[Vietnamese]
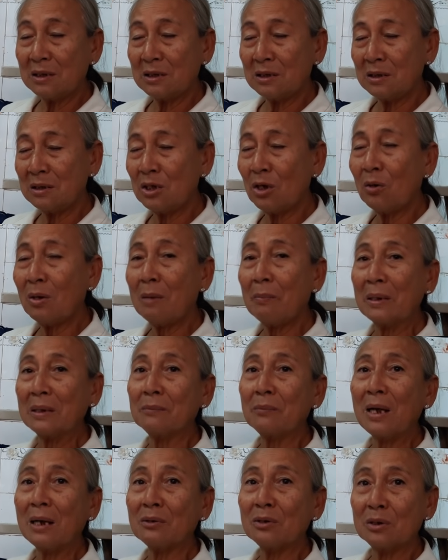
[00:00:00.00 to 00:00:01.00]
nhớ cái
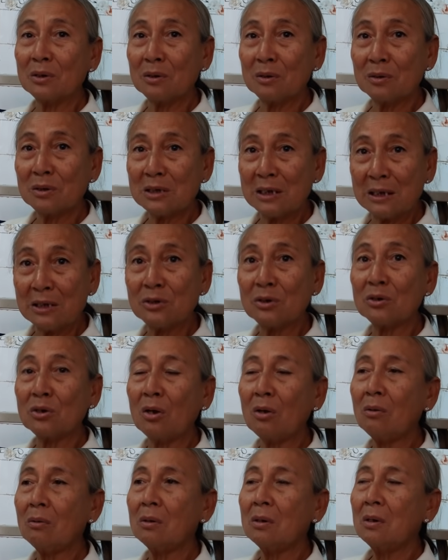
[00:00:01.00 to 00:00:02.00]
bệnh pháp nào rồi trị cho
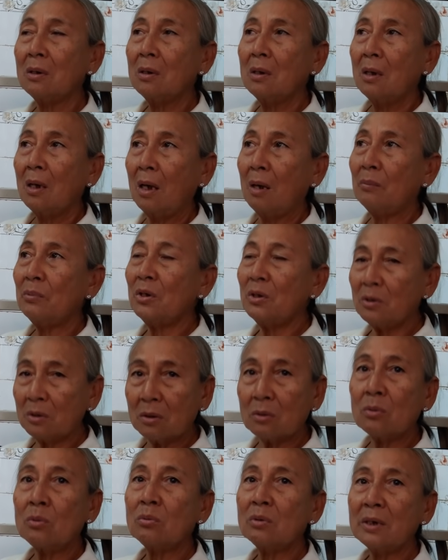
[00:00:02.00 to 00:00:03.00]
nó ông nói
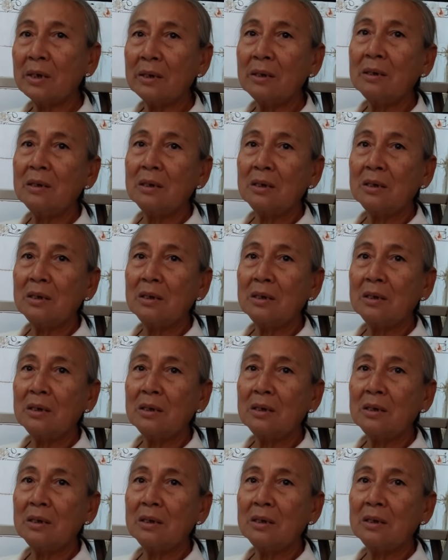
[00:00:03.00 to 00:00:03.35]
được uống đi